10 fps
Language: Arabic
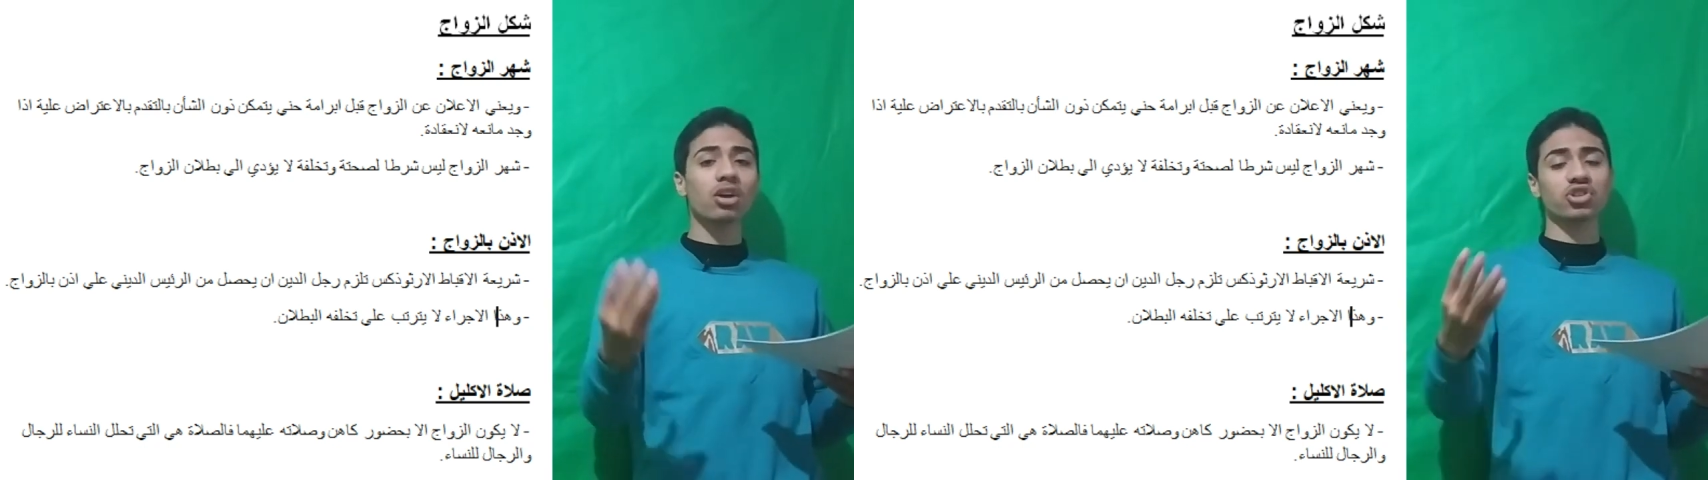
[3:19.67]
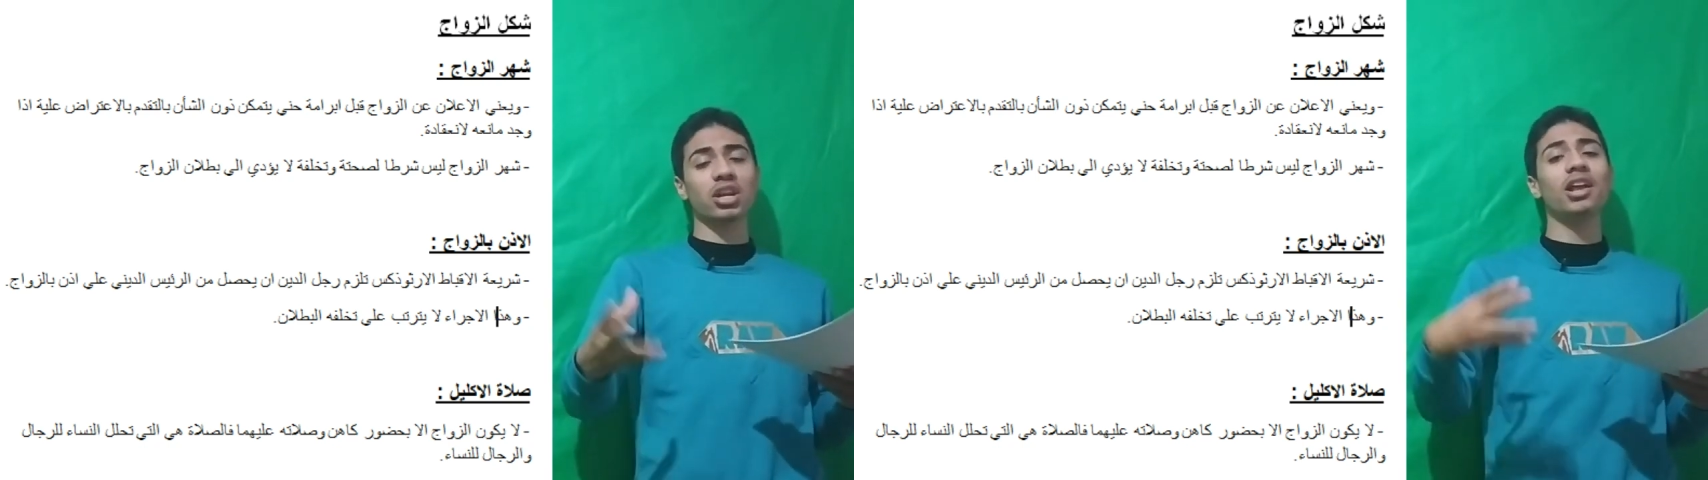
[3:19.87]

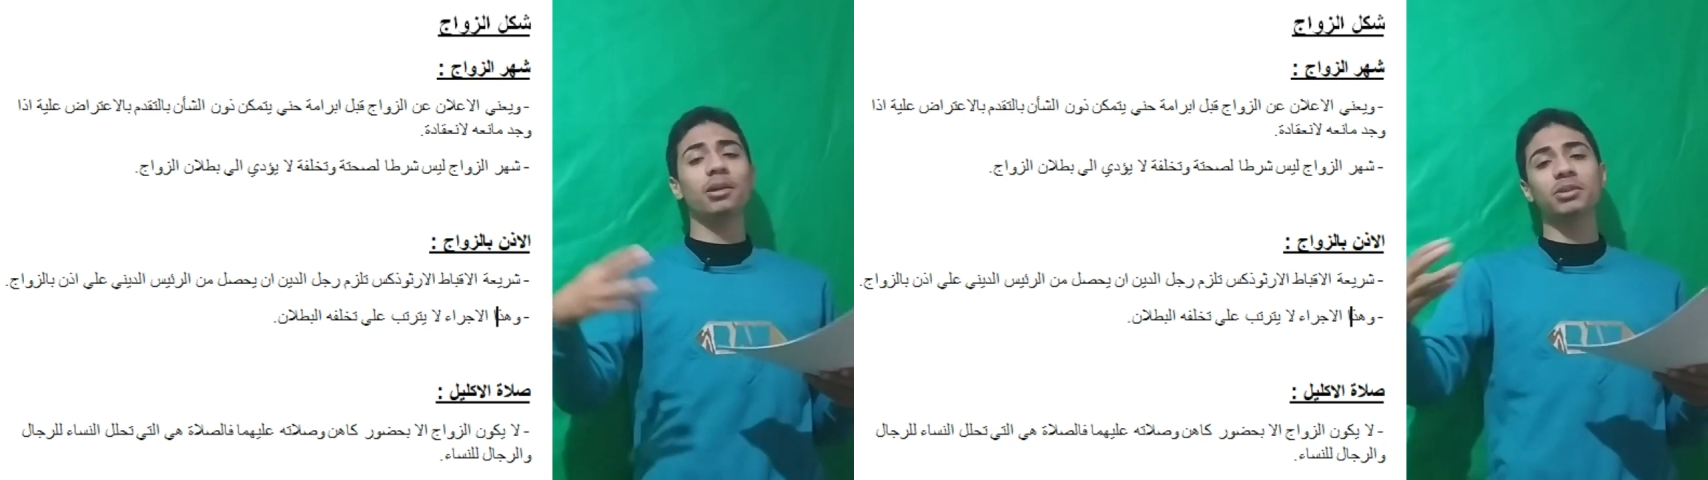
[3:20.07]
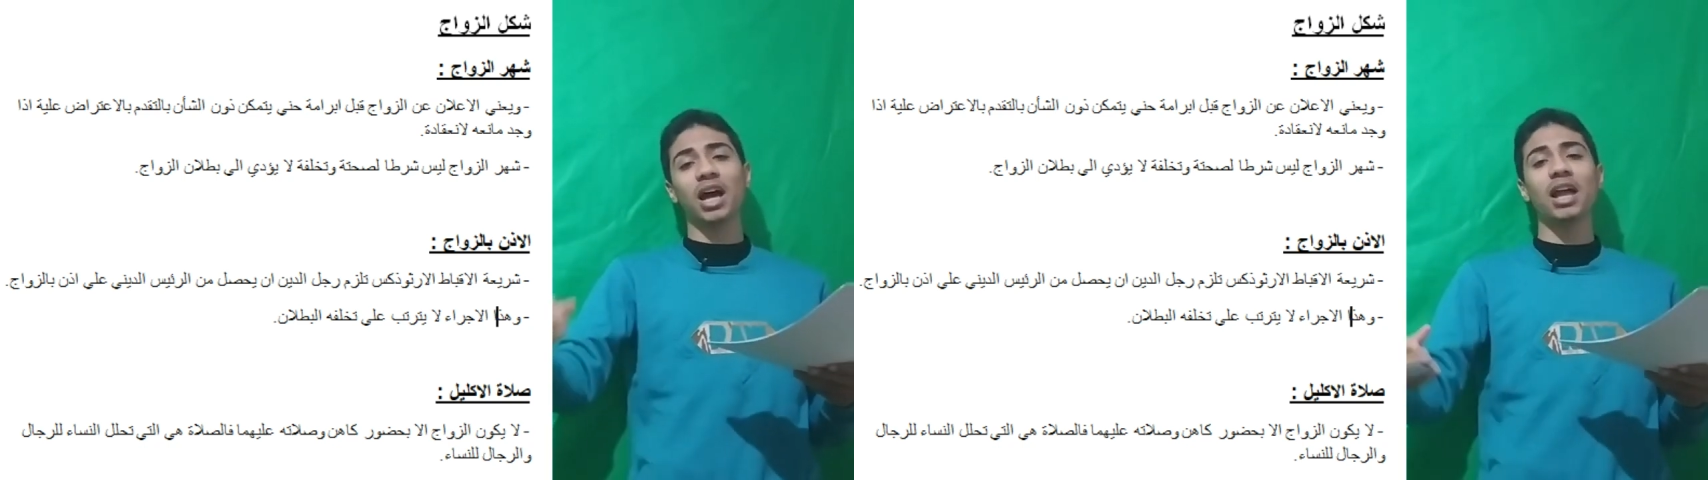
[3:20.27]
عشان هي
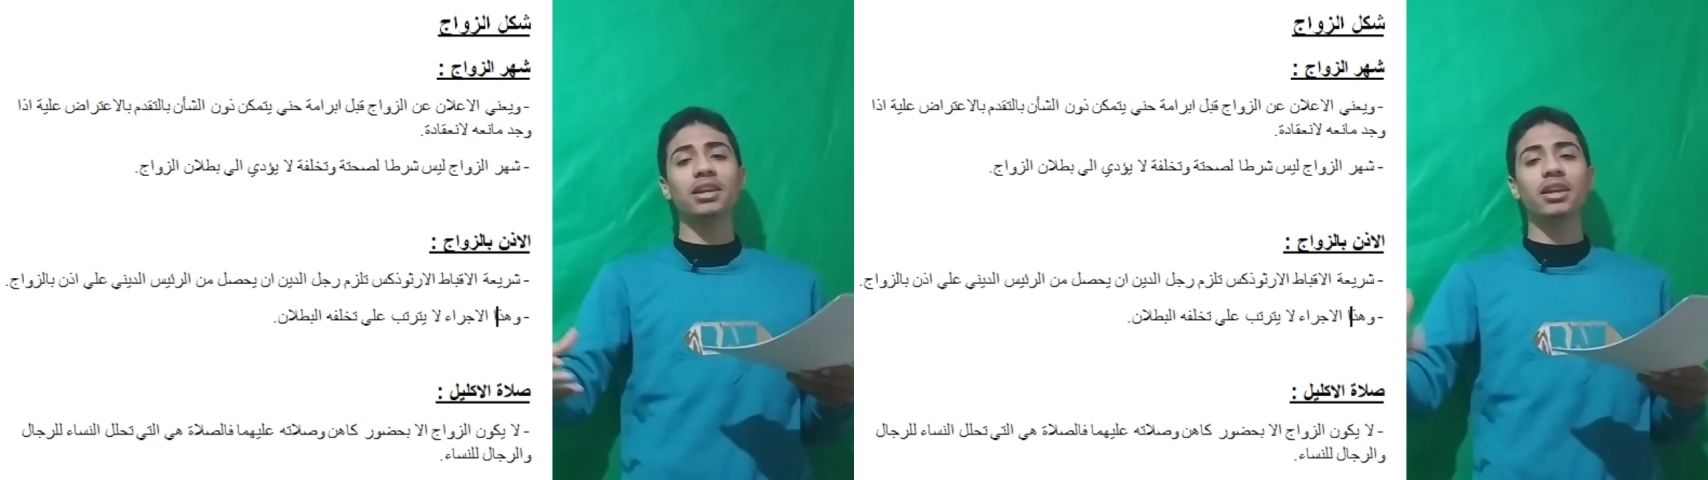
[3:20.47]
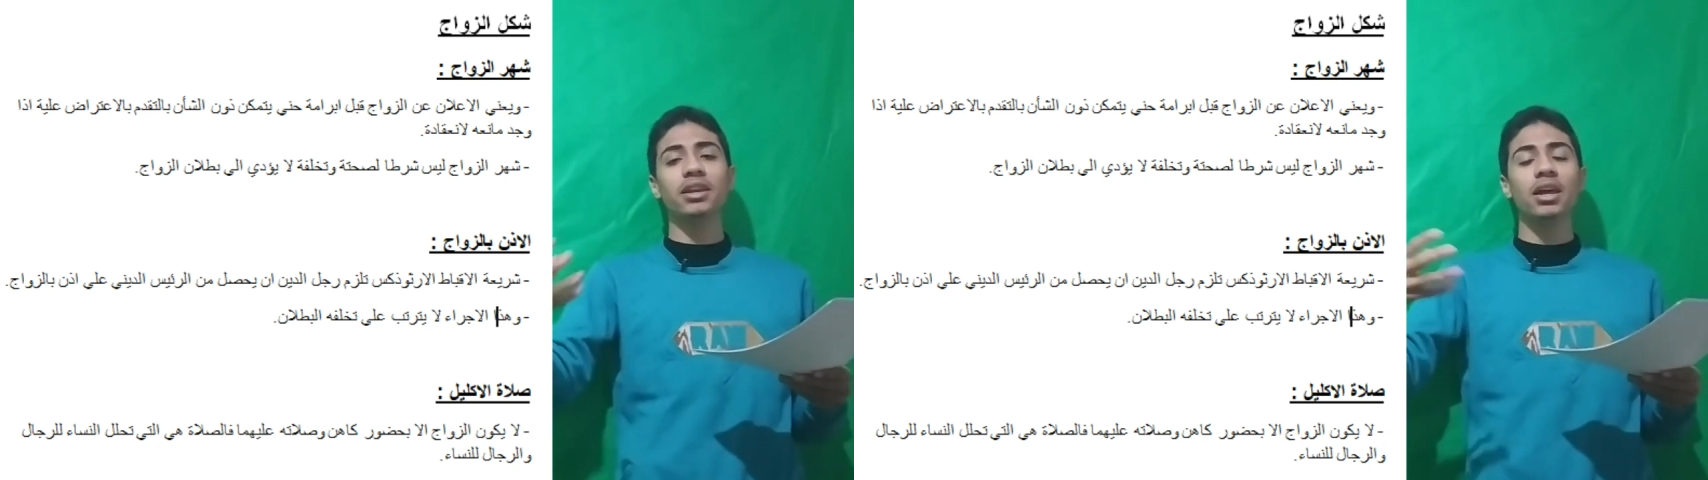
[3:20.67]
اللي
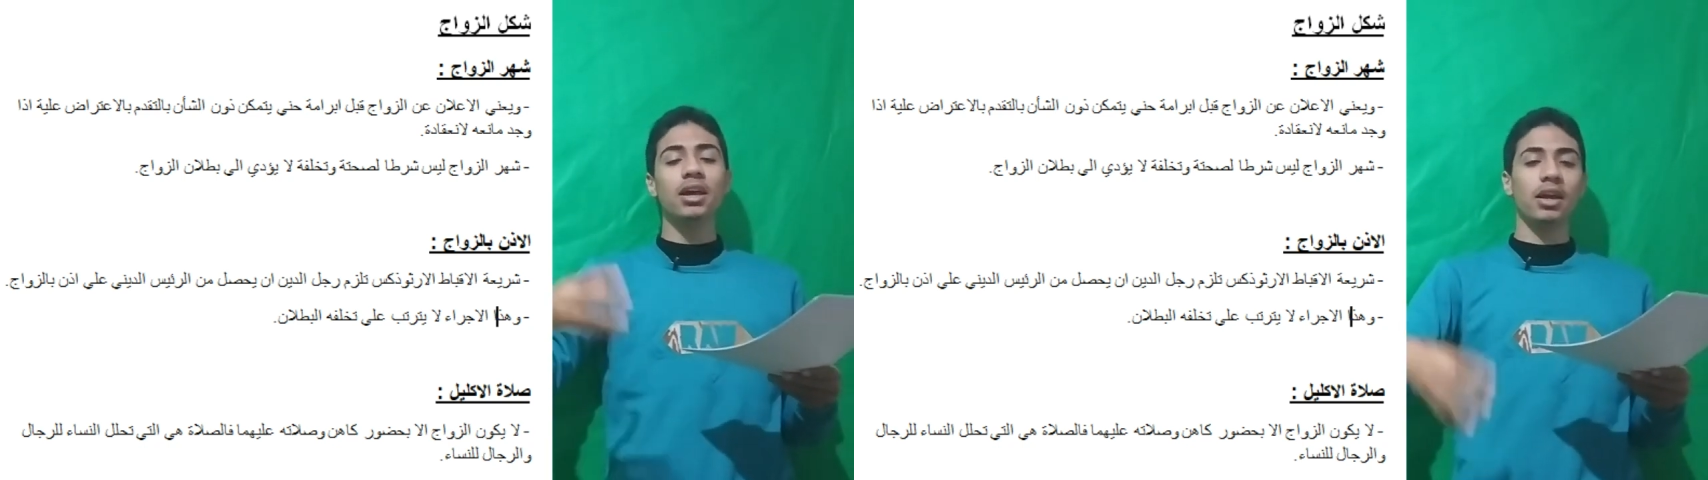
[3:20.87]
بتحلل